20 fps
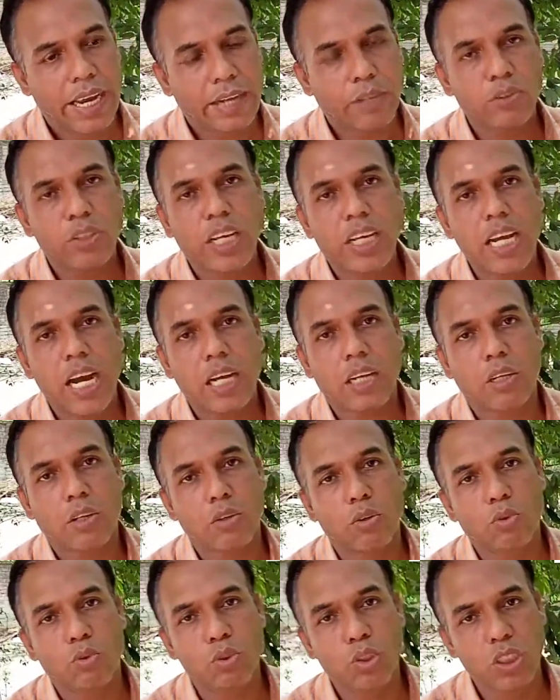এখন এই
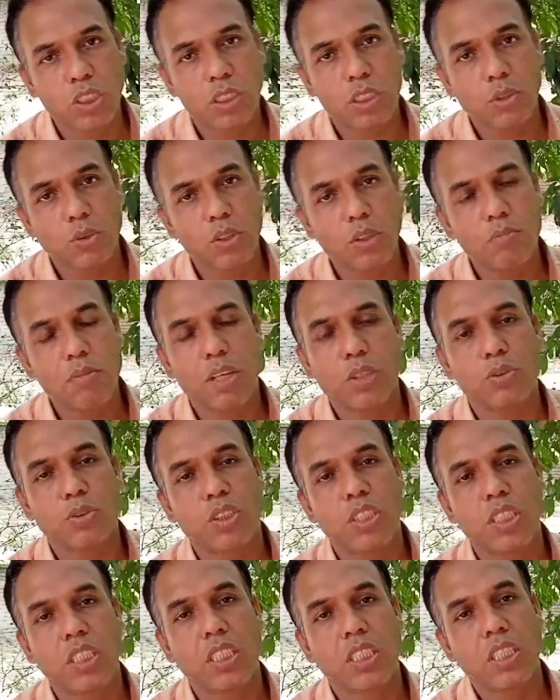আঠারো উনিশ কোটি
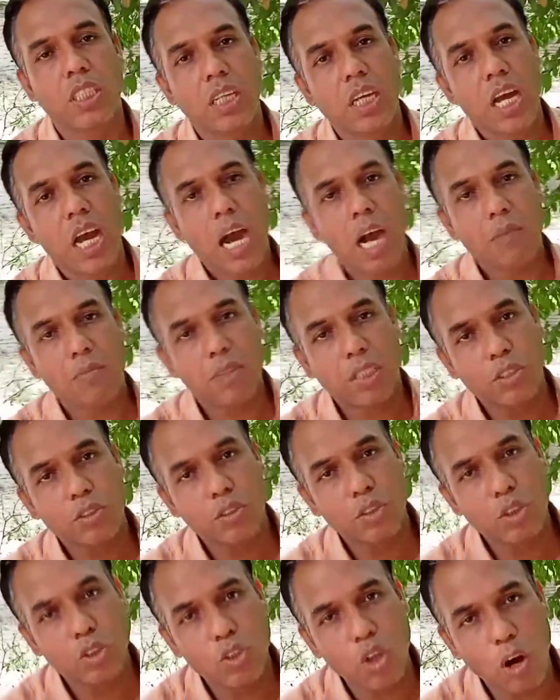মানুষের আমরা
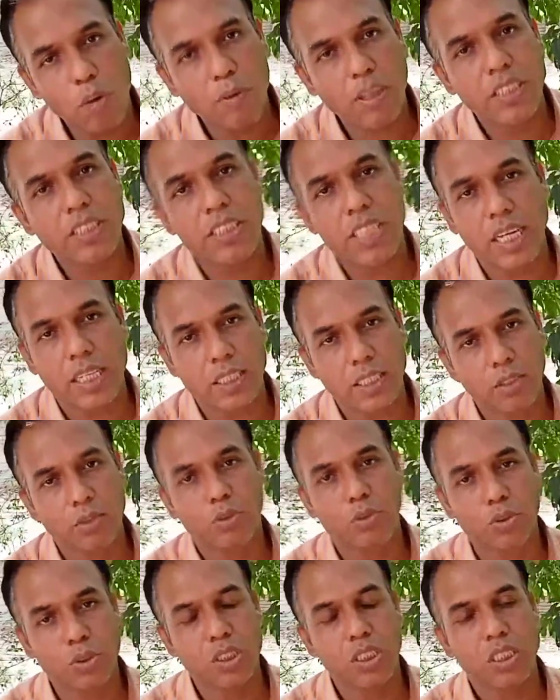যদি সবাই চাকরি
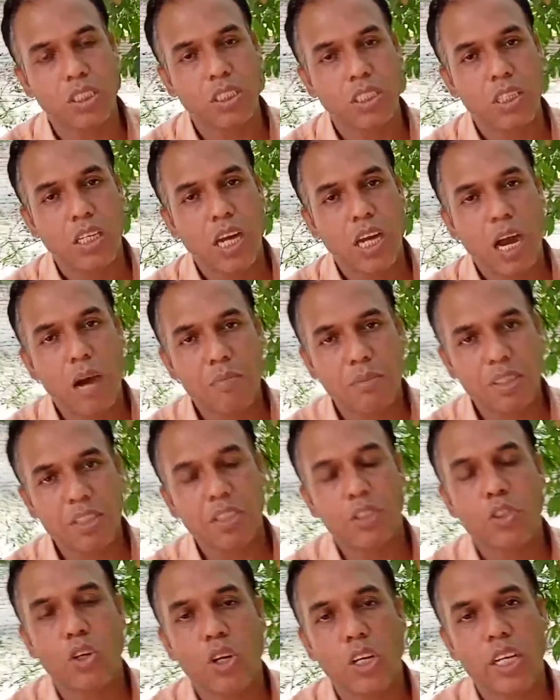খুঁজি
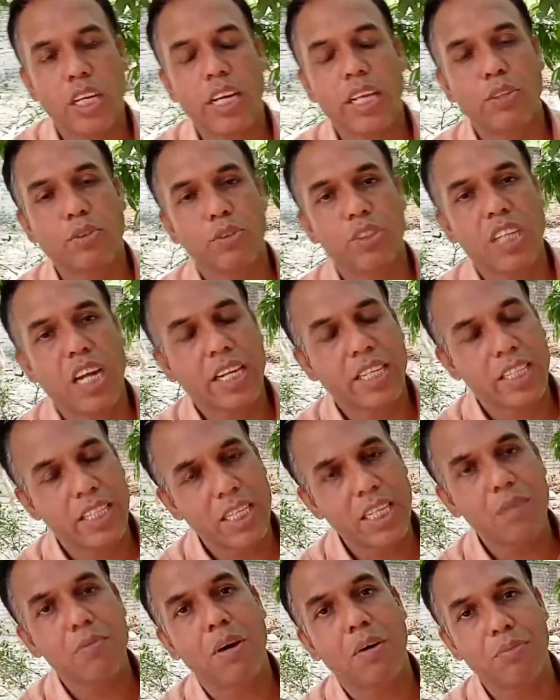আমাদের সরকার এত চাকরি
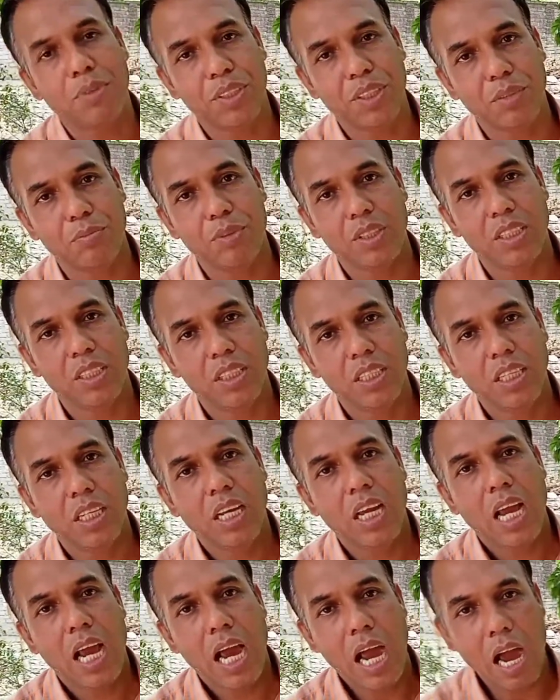কীভাবে দেবে
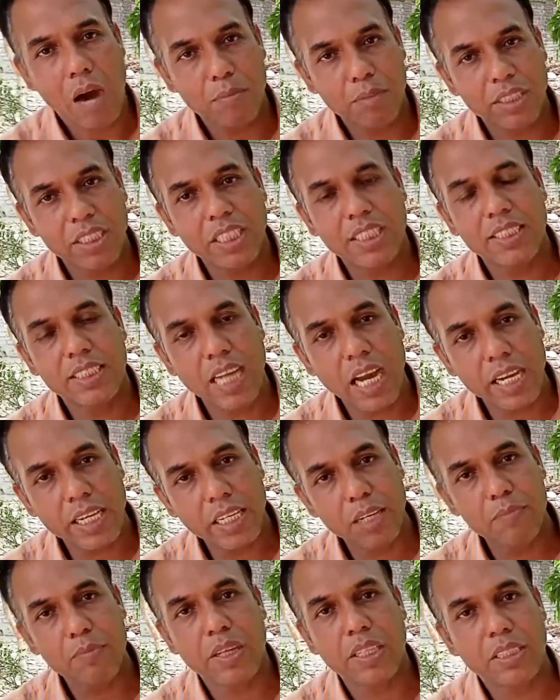আমাদের
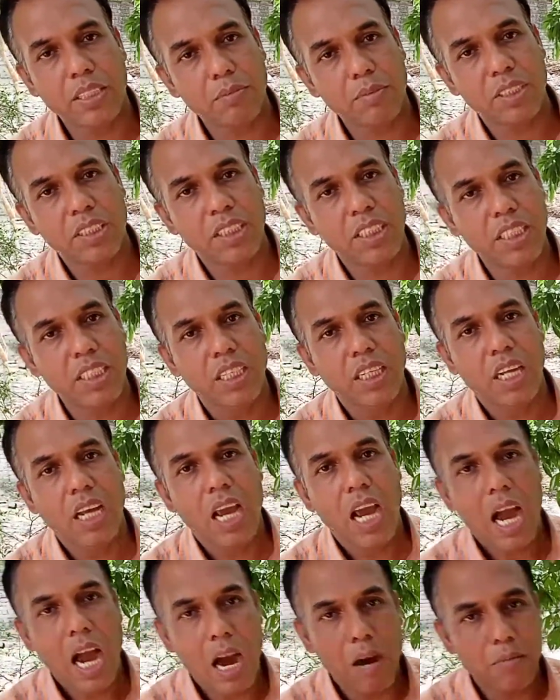চাকরির পাশাপাশি
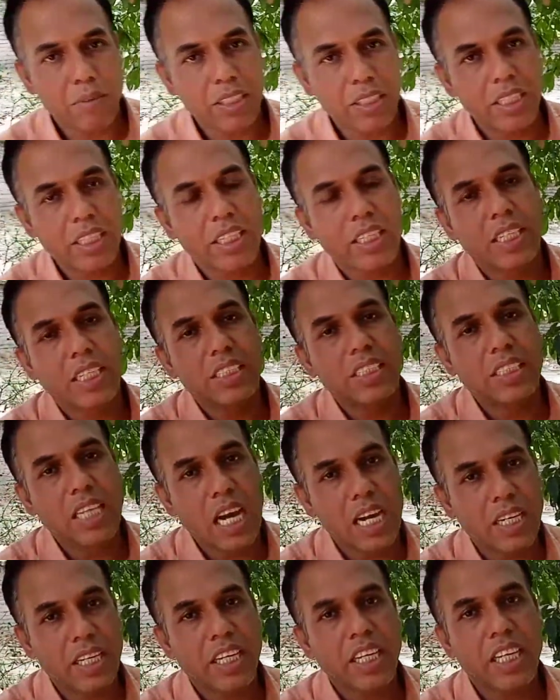আমাদেরকে
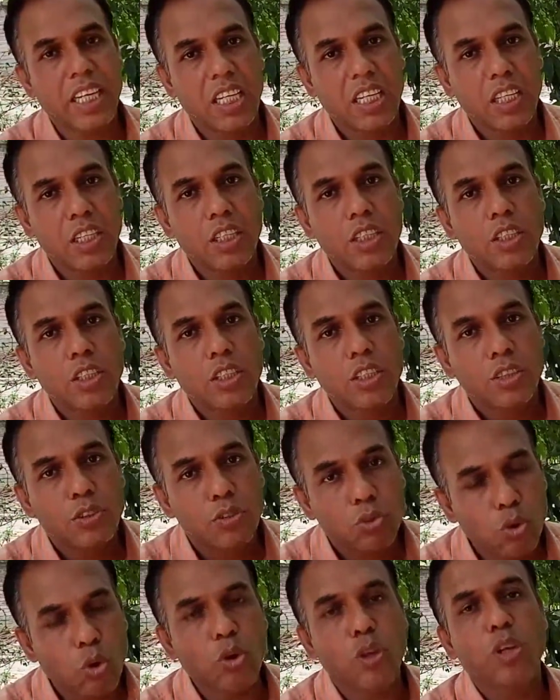চাকরি
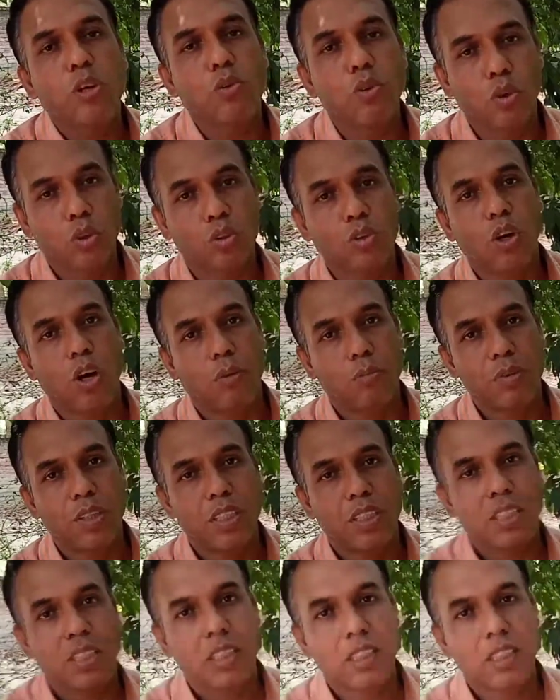তৈরি করতে হবে